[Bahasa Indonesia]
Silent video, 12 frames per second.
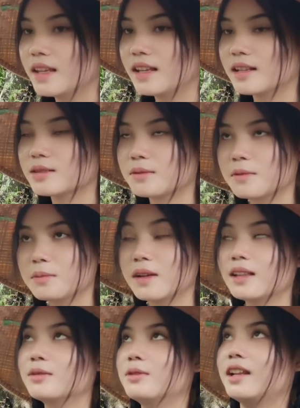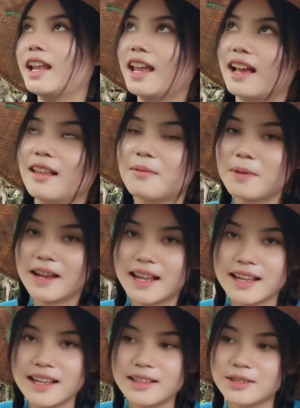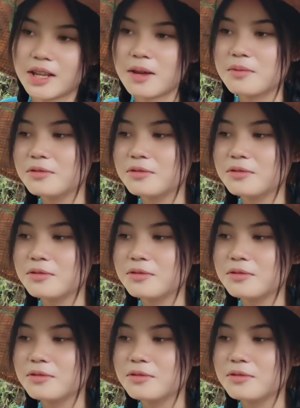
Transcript: ya sok membantu neng apa neng hmm. sok emut